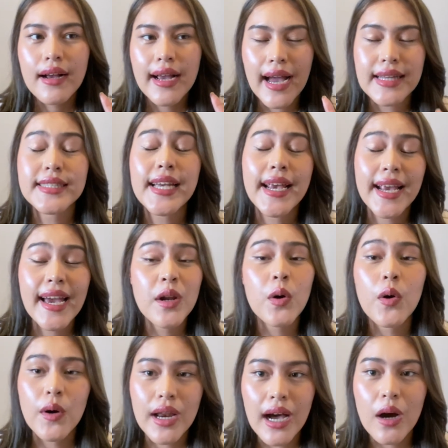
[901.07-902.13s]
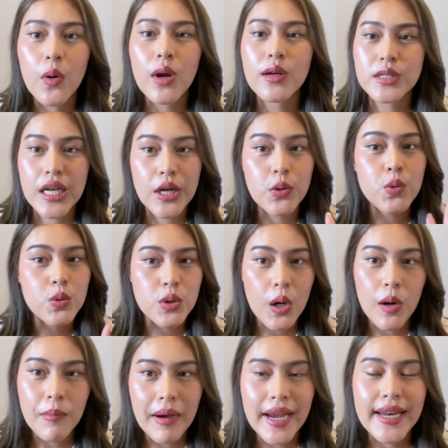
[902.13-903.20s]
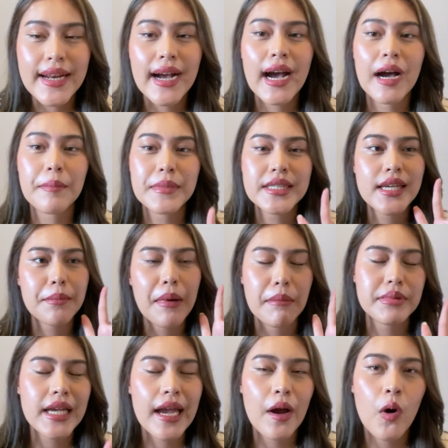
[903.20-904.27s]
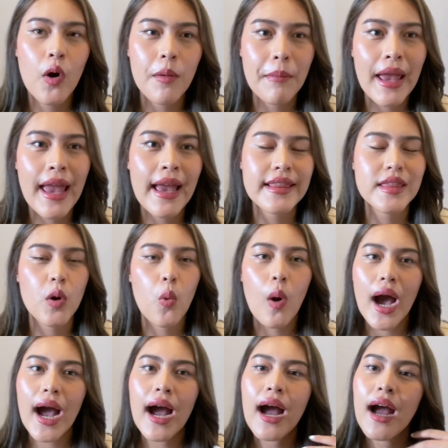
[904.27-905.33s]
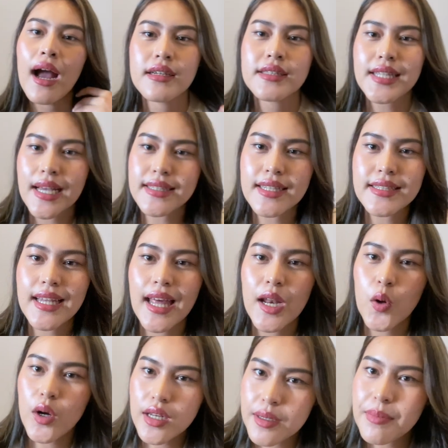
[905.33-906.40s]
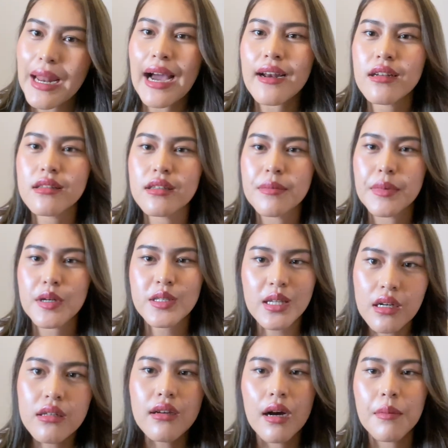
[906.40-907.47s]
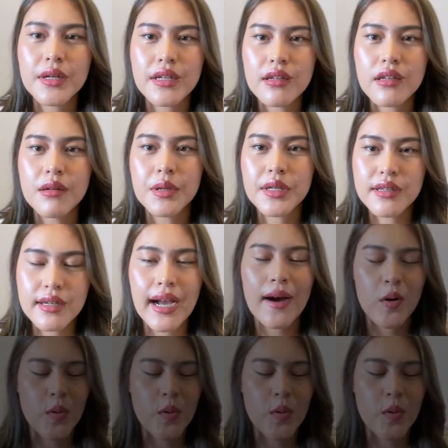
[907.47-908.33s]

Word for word: การใช้งานของเราเราใช้ถูกต้องไหมนะคะไม่ใช่แบบใช้ของแพงแต่ว่าสาดๆแล้วก็รีบล้างเลยมันก็จะเหลืองเหมือนเดิมคือเก่า